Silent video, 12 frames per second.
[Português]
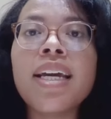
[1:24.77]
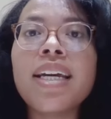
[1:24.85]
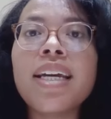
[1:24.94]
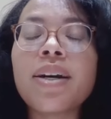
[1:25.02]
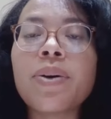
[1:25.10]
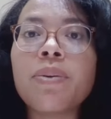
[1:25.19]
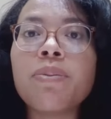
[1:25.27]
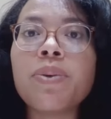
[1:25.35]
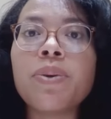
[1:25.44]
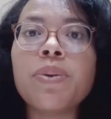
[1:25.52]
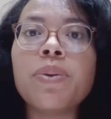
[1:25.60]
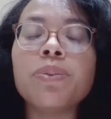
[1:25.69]

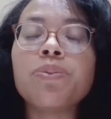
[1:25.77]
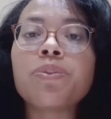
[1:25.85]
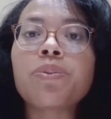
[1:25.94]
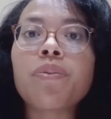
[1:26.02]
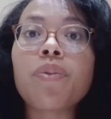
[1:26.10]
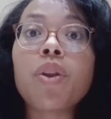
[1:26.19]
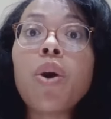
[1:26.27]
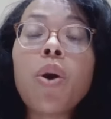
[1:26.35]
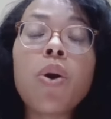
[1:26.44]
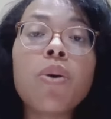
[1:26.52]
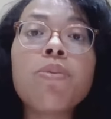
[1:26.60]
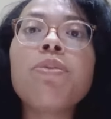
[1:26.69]
como,
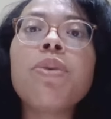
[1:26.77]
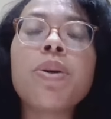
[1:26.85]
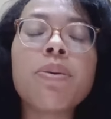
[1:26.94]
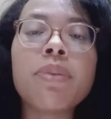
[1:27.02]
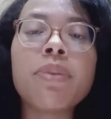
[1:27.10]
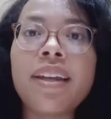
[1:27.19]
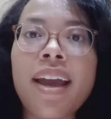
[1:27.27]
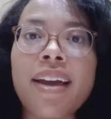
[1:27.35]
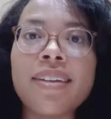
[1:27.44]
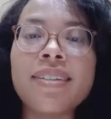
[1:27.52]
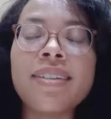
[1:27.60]
como biomateriais.